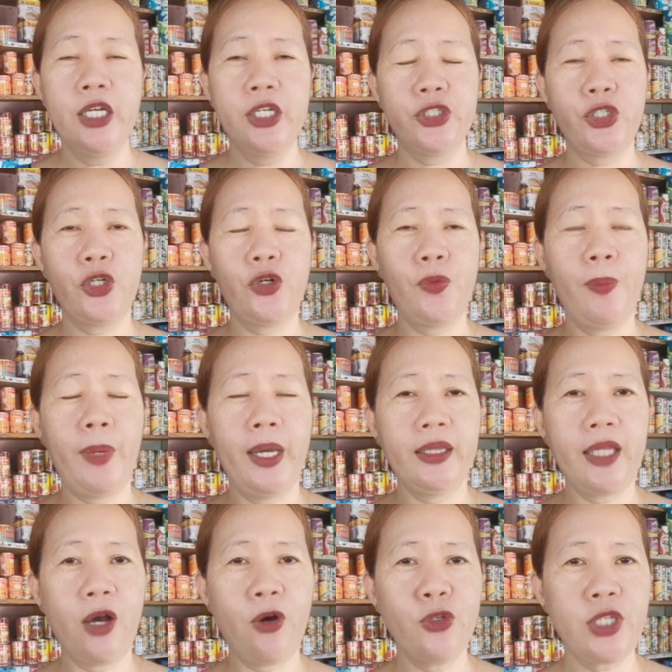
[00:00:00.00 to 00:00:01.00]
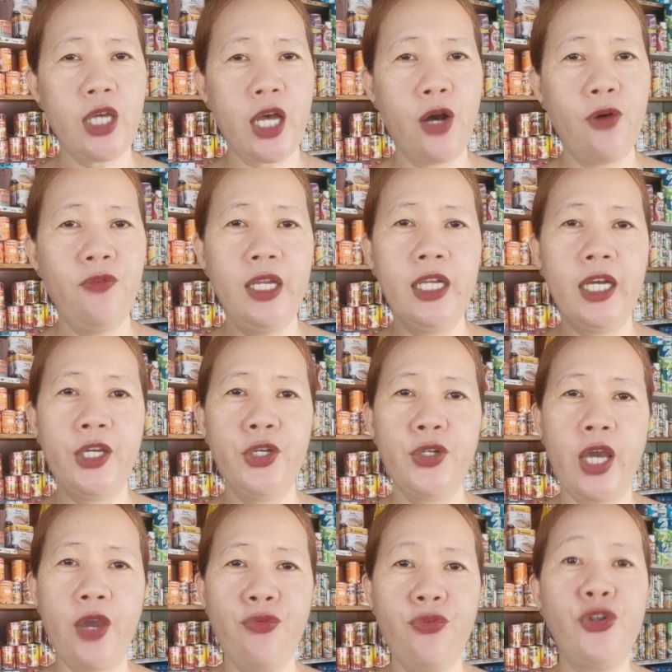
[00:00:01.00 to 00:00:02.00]
So, benta ko sa cowbell ngayon
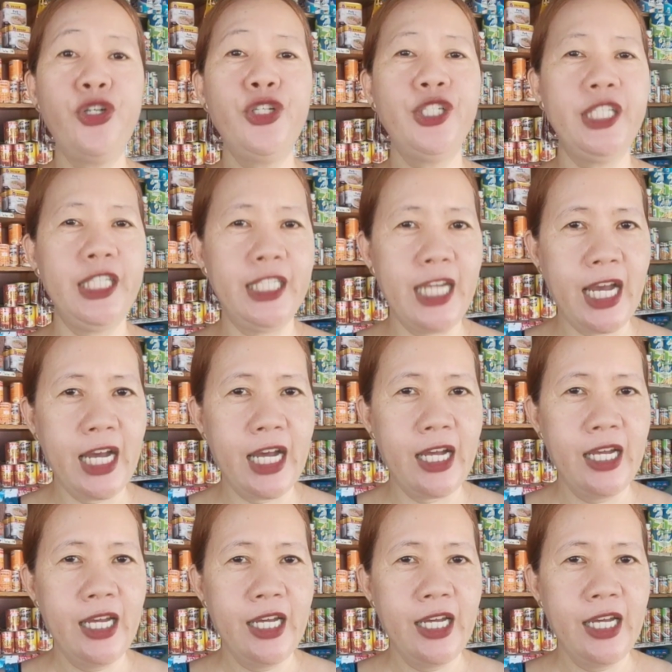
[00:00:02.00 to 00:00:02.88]
ay 40 na.